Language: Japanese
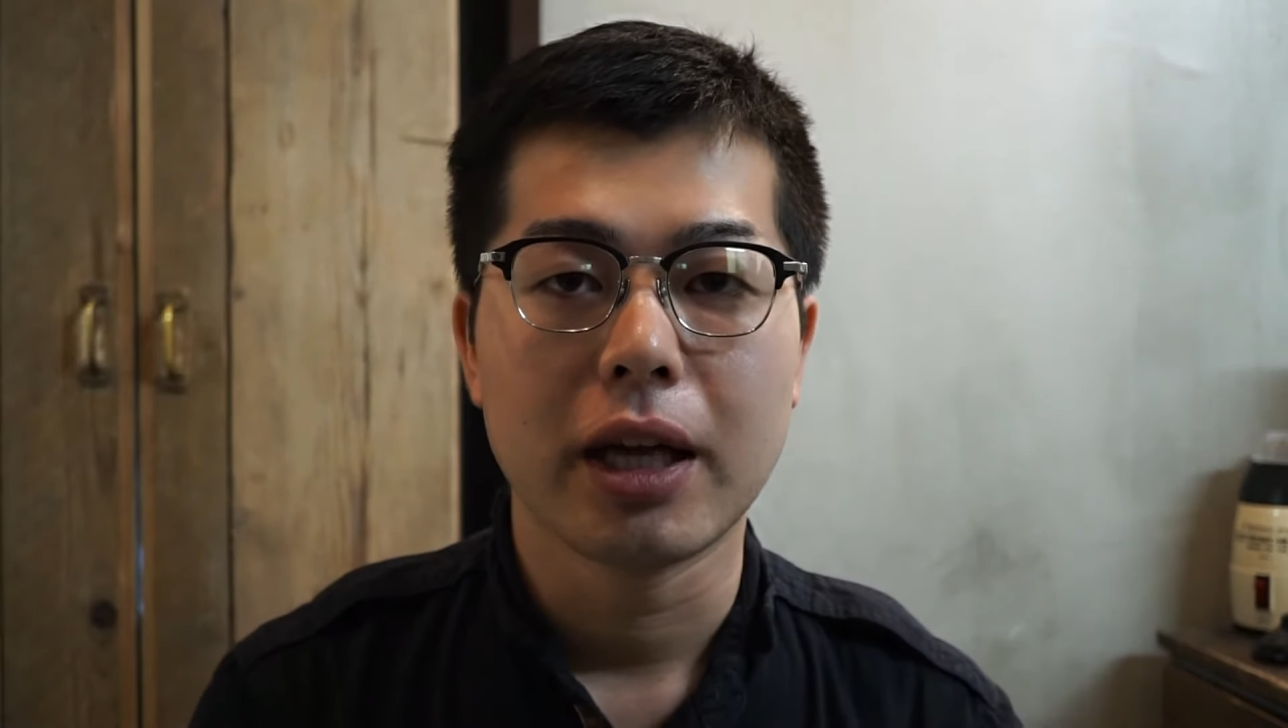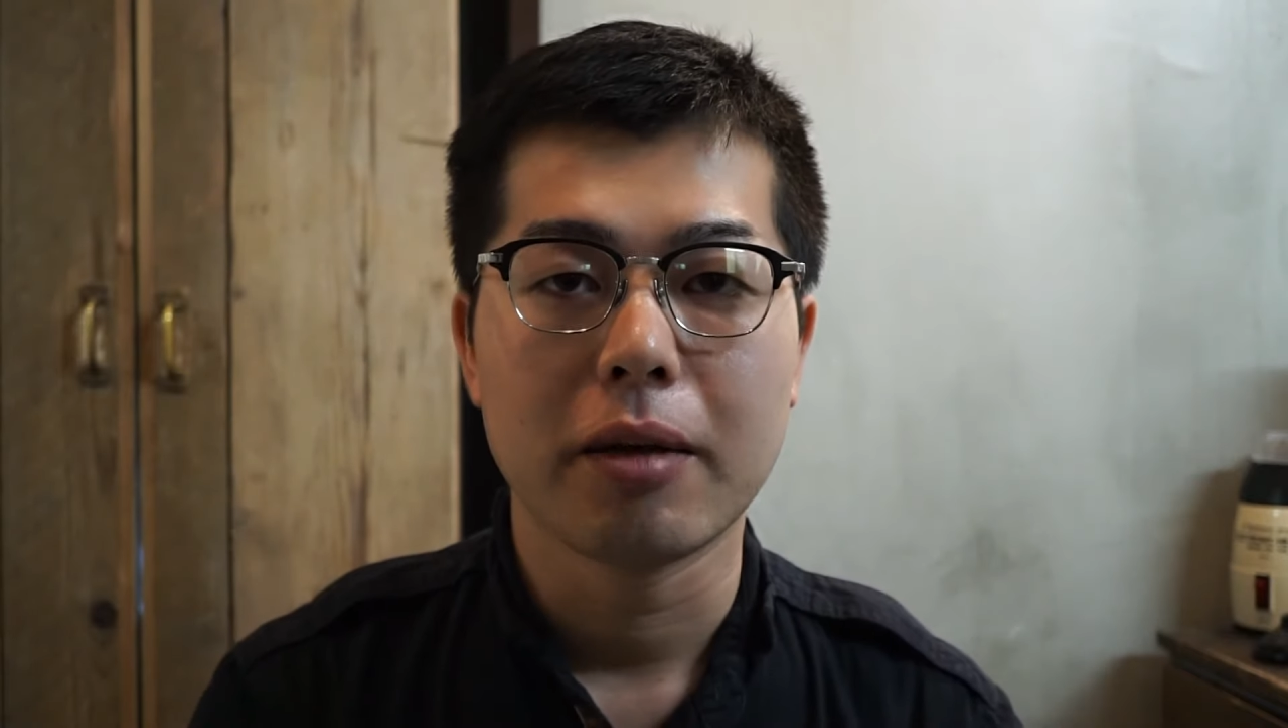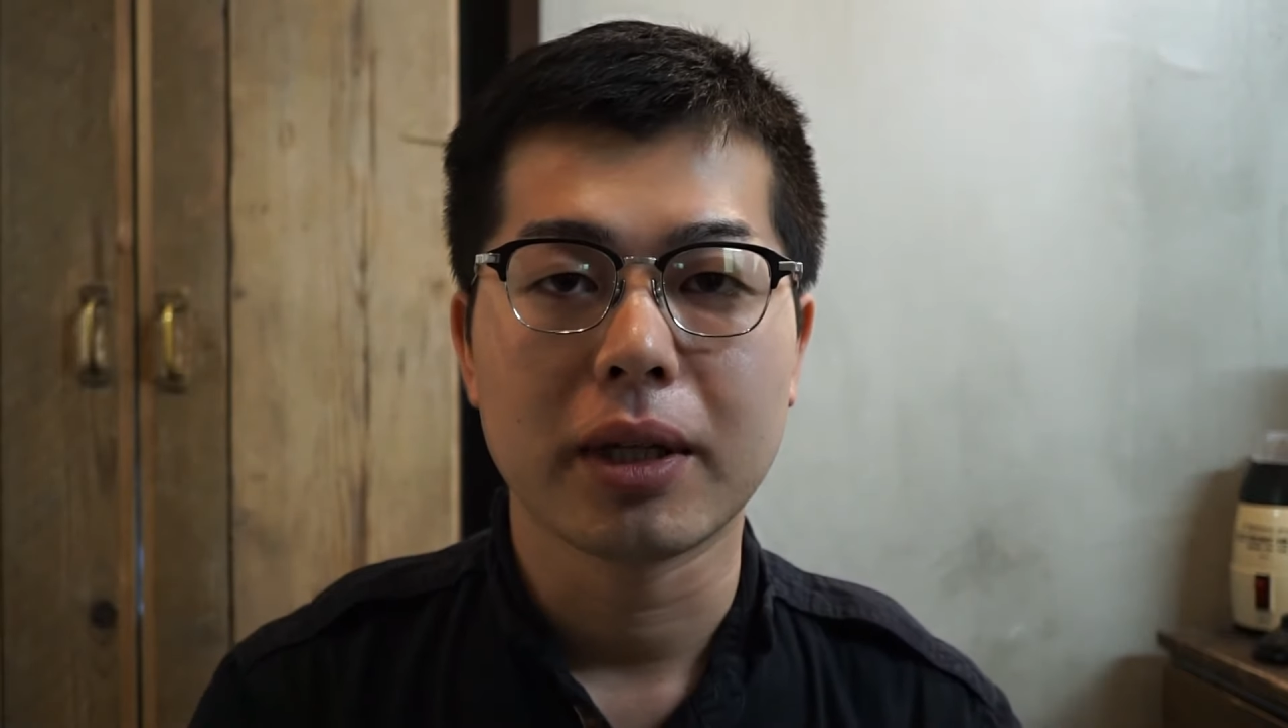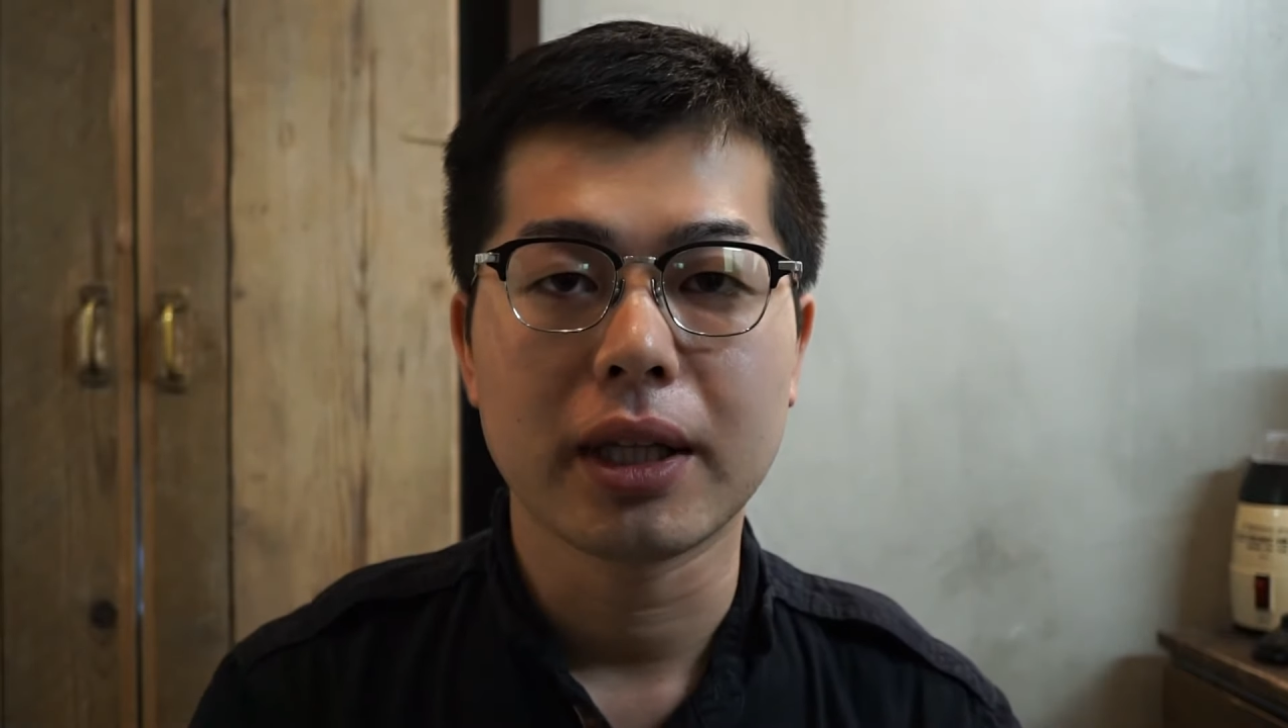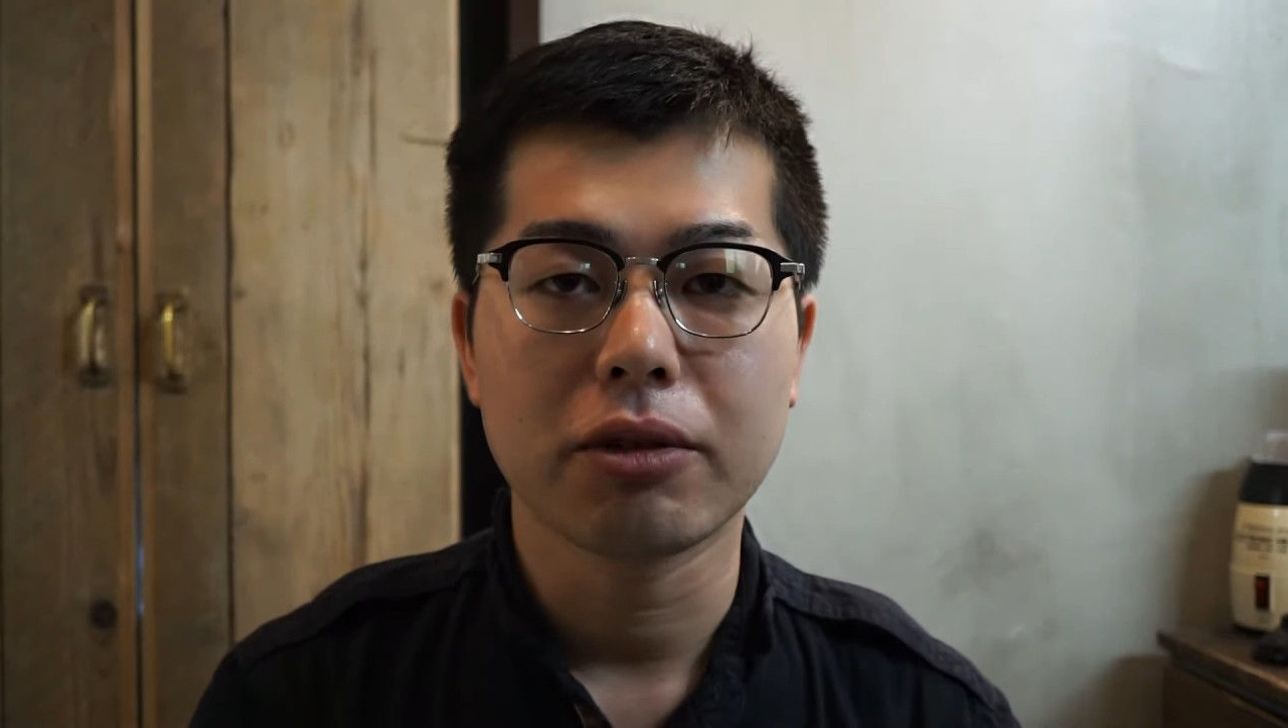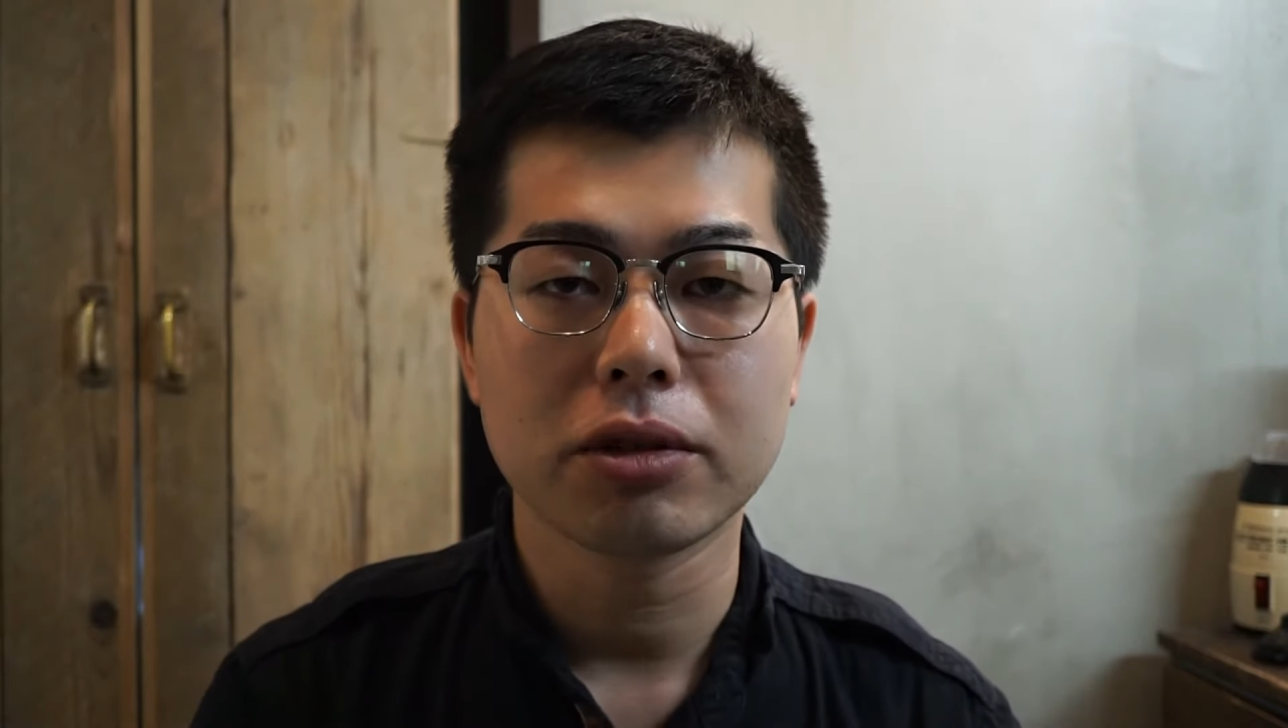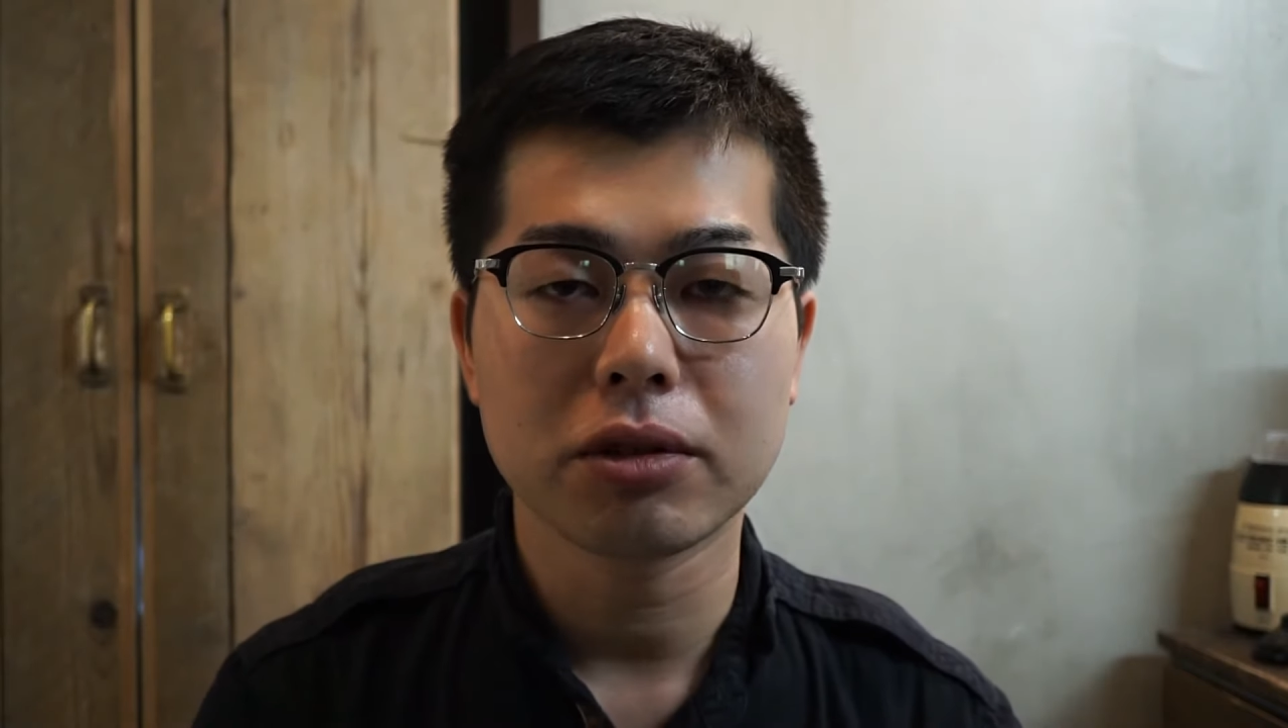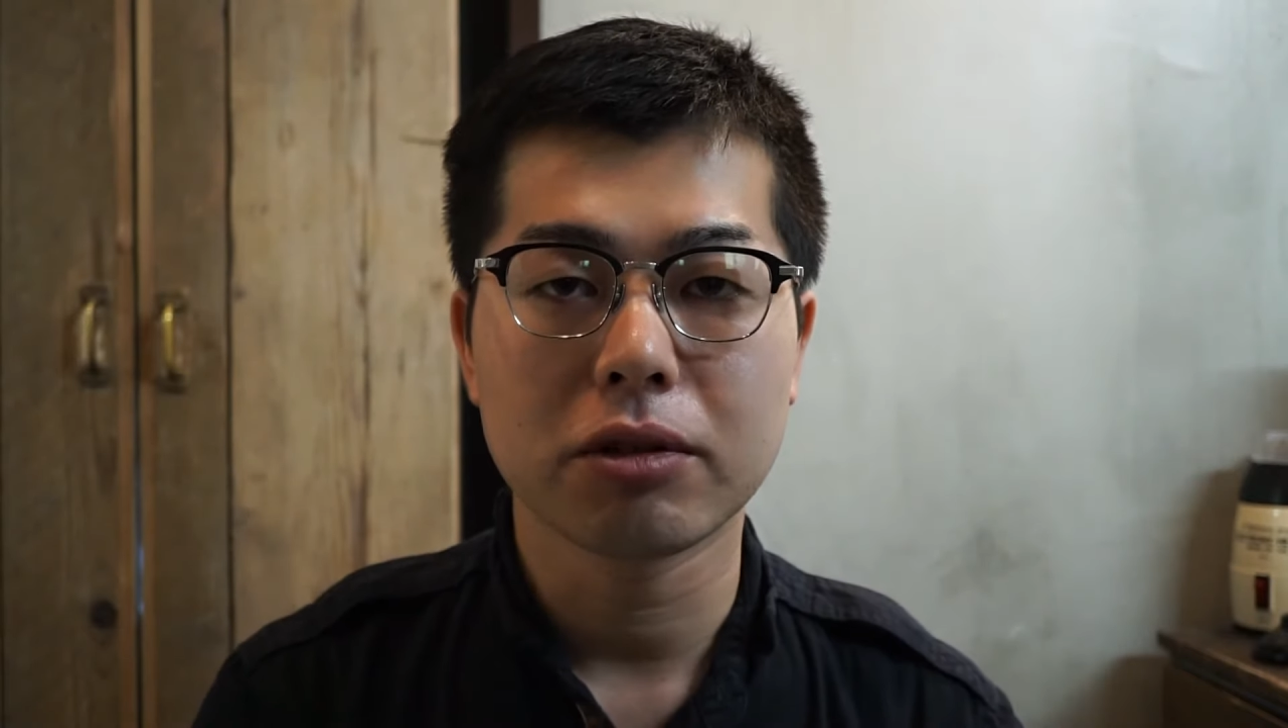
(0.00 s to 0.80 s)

またよその